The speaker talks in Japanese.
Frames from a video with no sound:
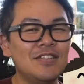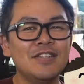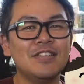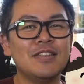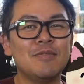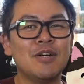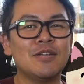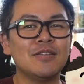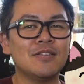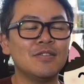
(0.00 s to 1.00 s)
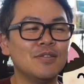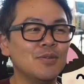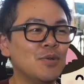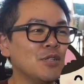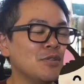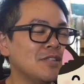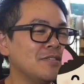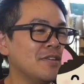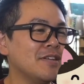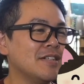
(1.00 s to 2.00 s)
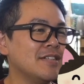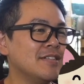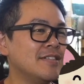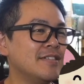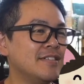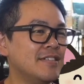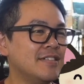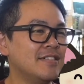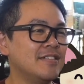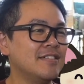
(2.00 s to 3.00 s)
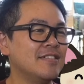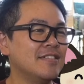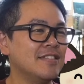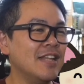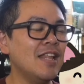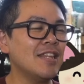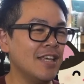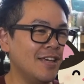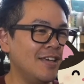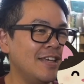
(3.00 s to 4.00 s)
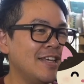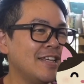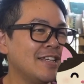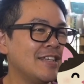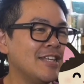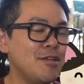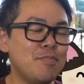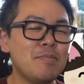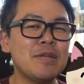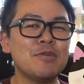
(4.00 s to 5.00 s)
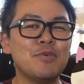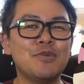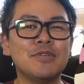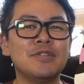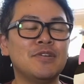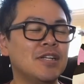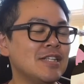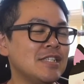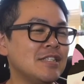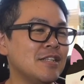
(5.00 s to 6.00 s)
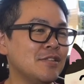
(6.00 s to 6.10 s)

今、動画撮ってるから。なんでパパの病気の話してん